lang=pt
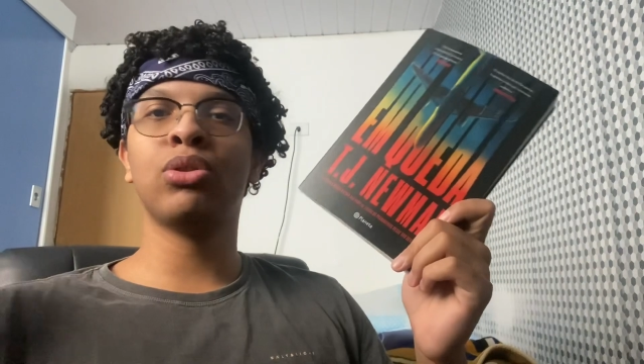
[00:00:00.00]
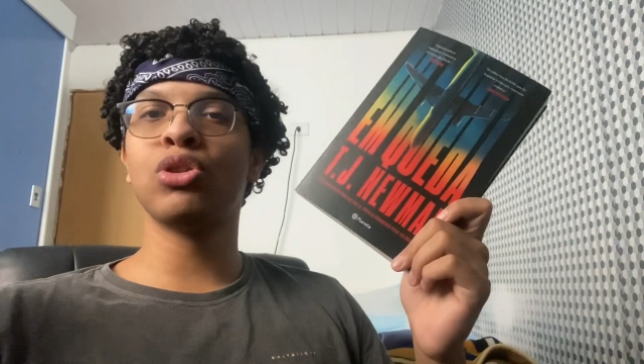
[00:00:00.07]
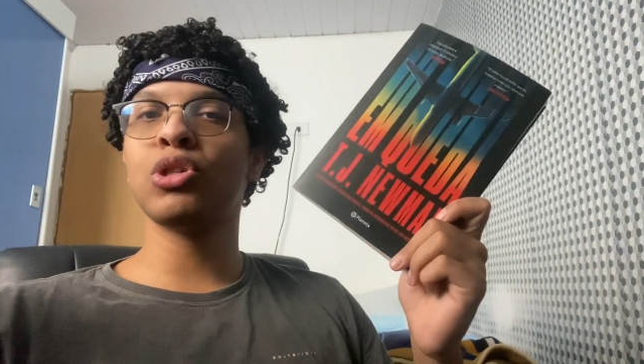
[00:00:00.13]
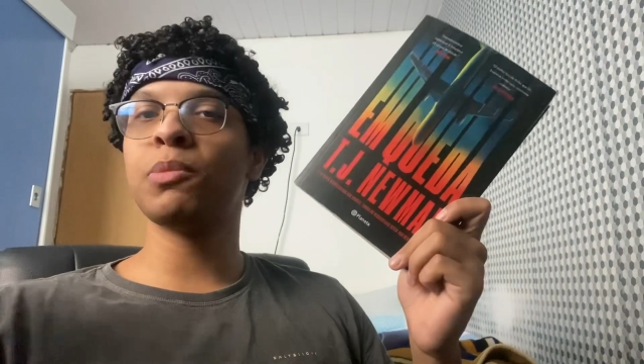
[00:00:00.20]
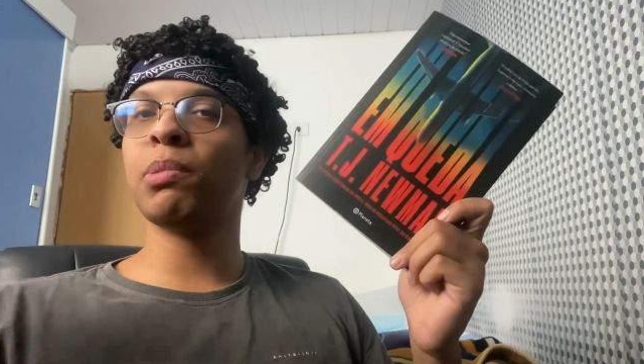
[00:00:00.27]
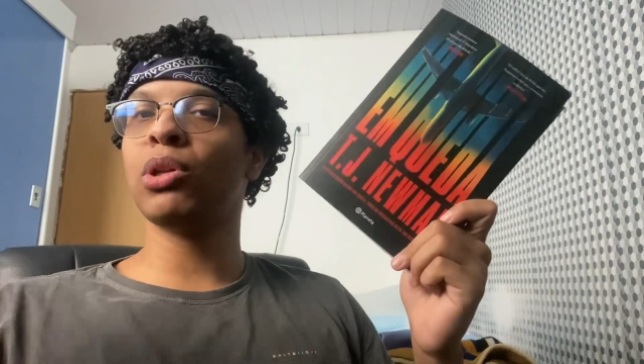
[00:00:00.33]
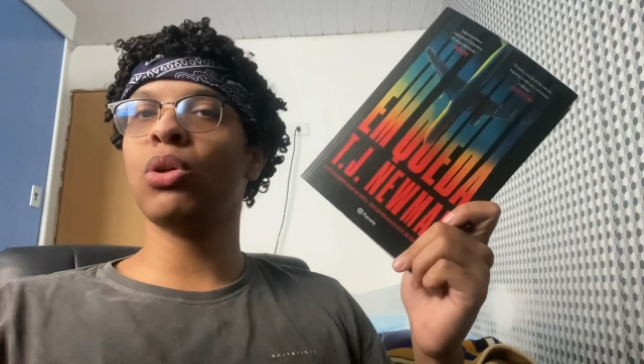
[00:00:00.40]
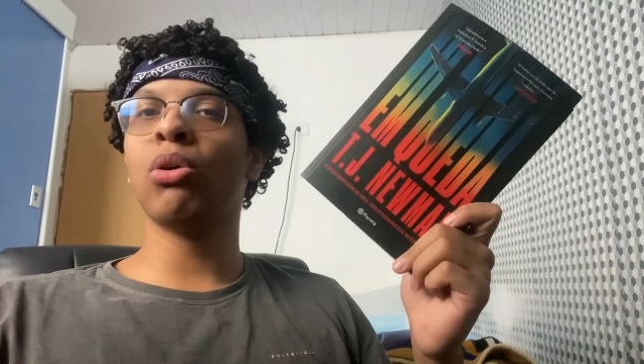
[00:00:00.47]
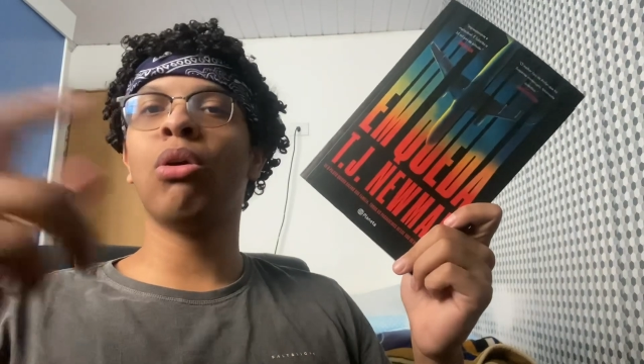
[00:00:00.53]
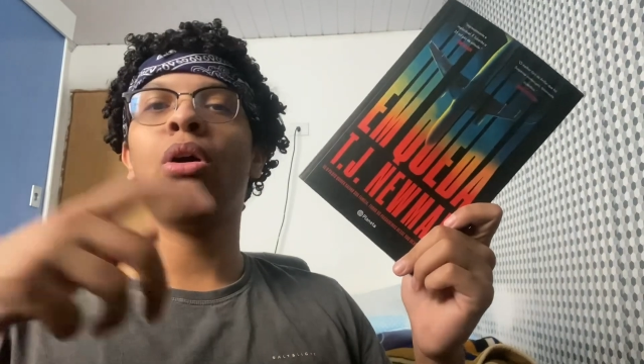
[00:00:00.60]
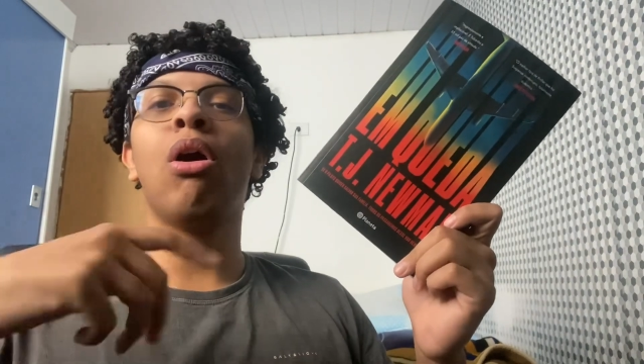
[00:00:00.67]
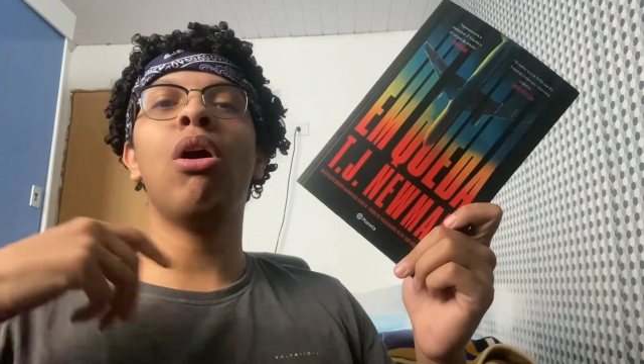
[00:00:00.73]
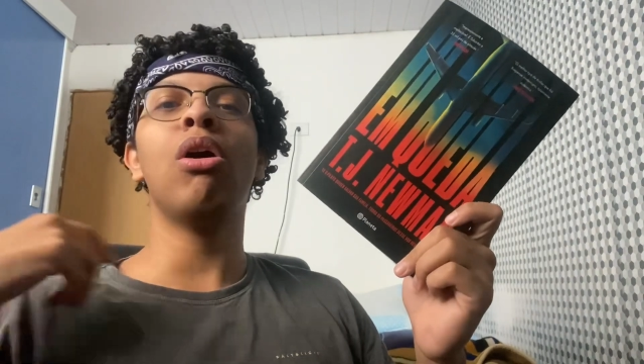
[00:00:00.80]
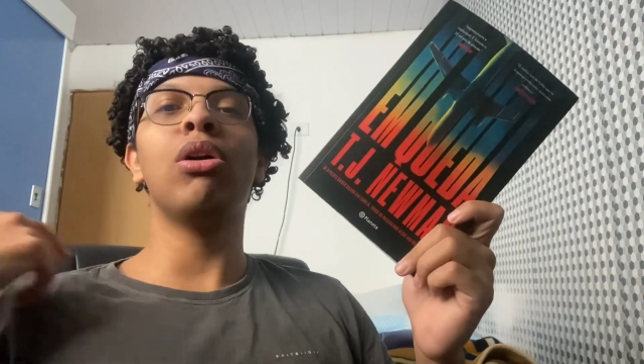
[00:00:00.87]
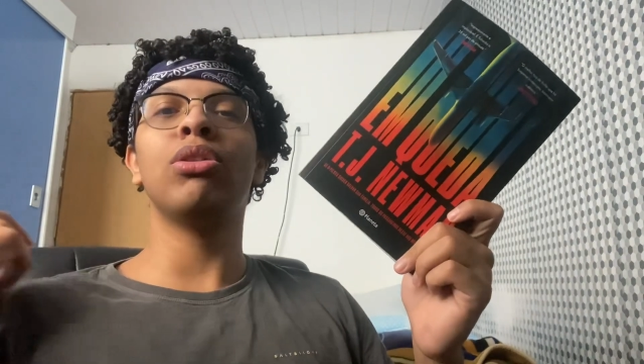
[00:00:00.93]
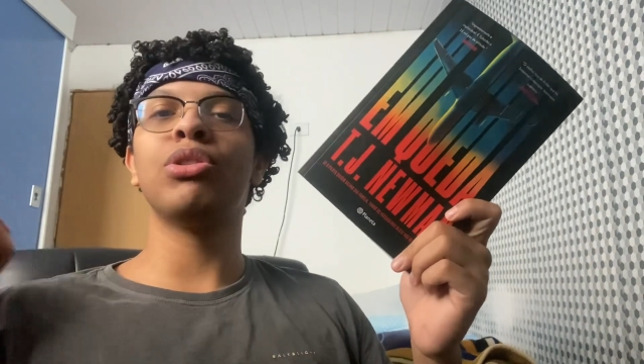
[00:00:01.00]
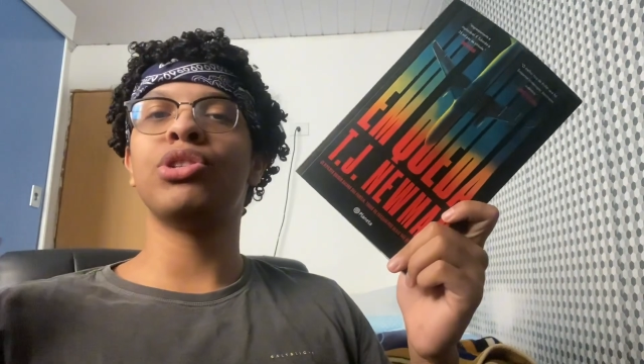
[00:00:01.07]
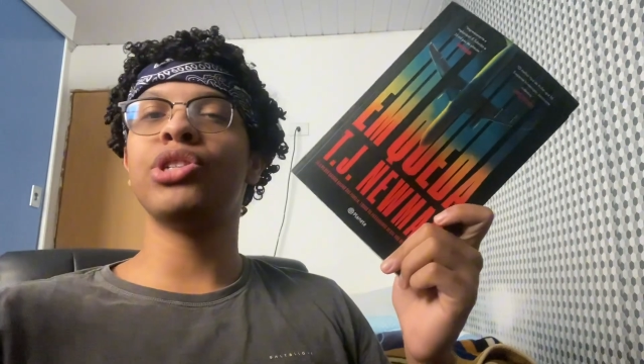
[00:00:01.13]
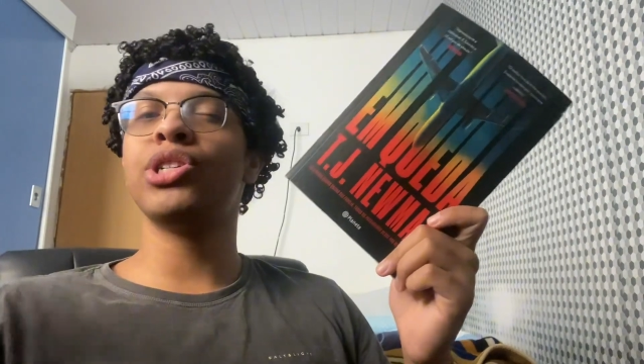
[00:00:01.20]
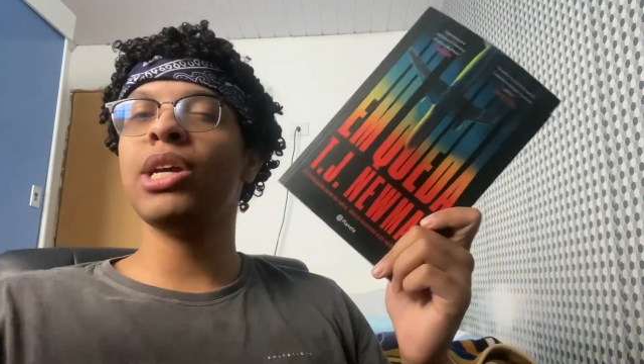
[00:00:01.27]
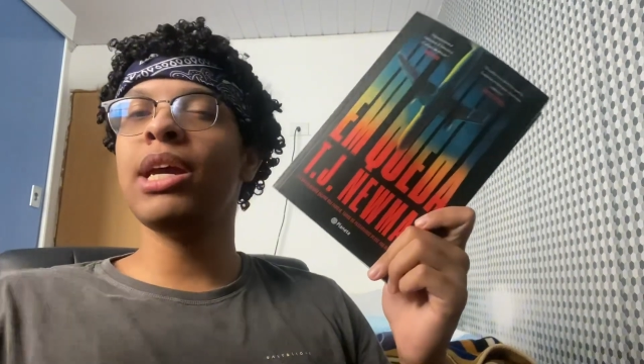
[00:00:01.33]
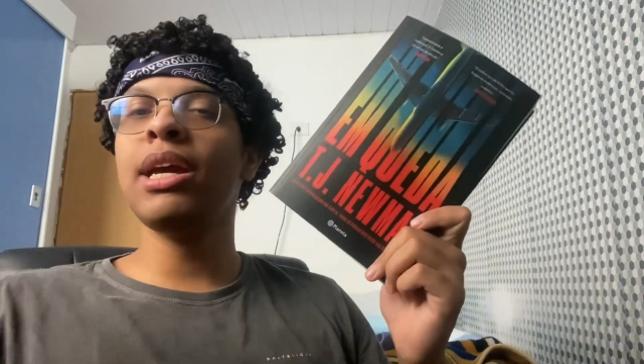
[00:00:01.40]
todos os
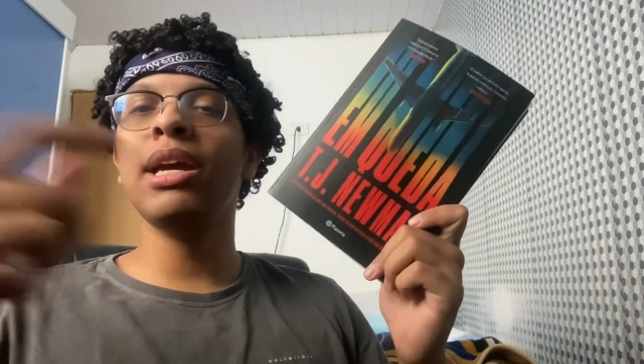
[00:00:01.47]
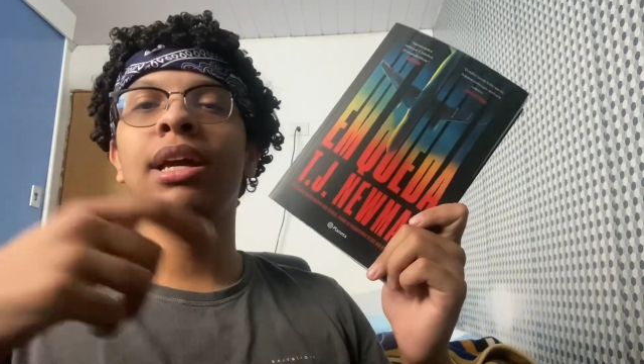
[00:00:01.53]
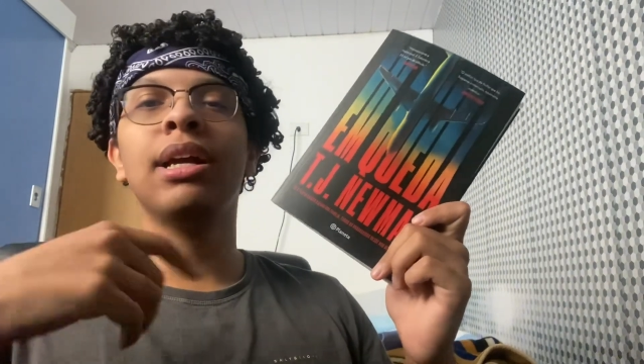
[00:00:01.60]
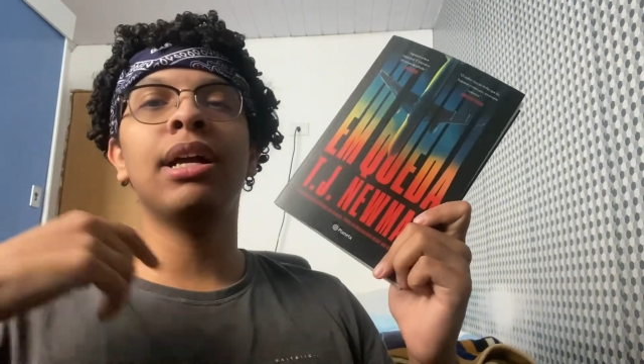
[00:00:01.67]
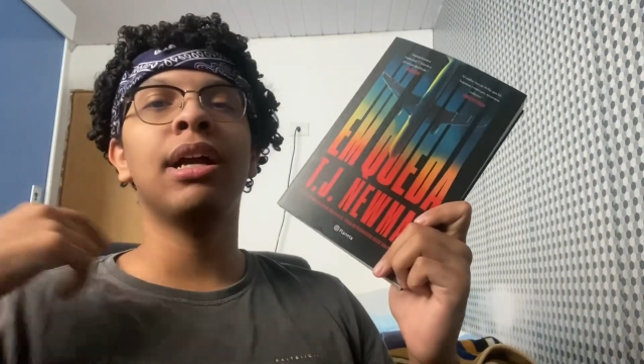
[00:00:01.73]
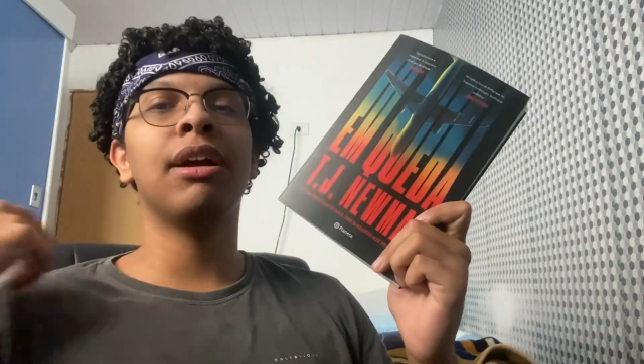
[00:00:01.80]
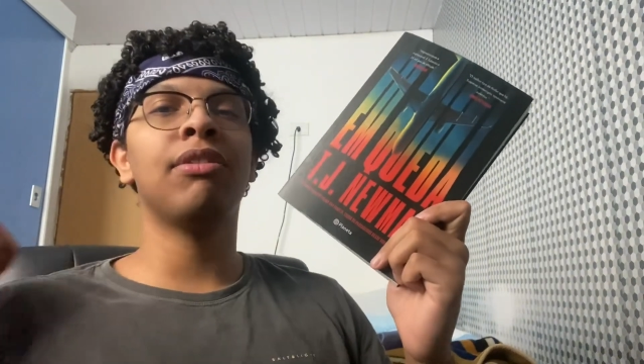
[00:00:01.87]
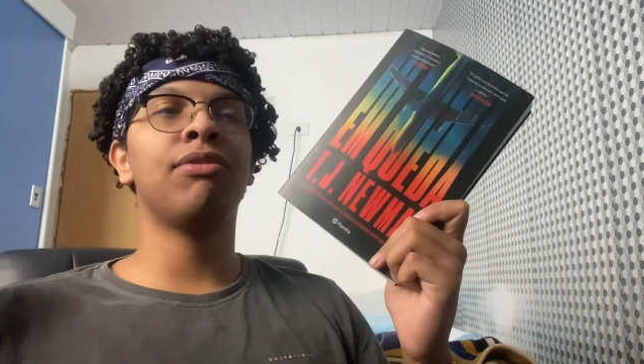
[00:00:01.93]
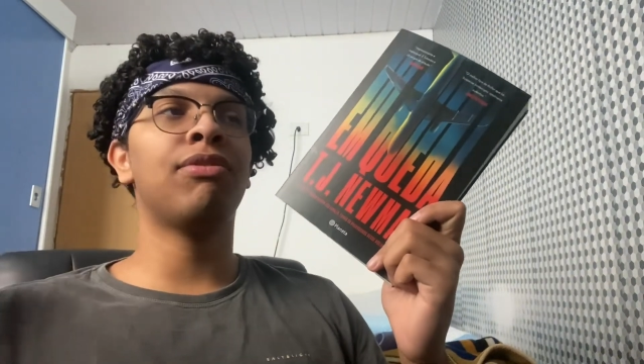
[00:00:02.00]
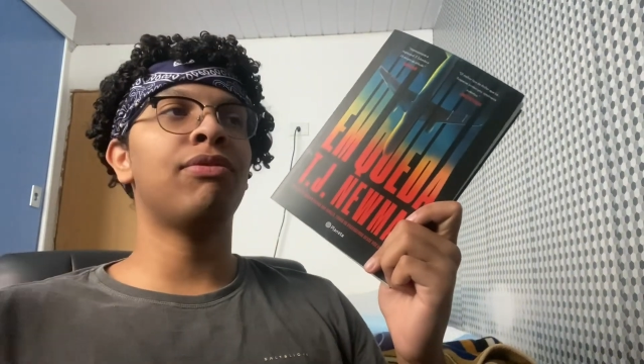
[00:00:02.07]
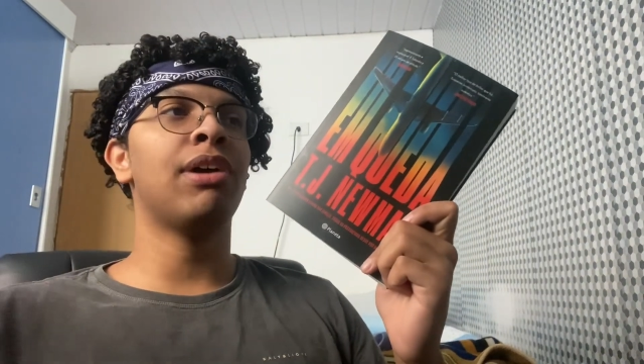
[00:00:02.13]
protocolos, chega,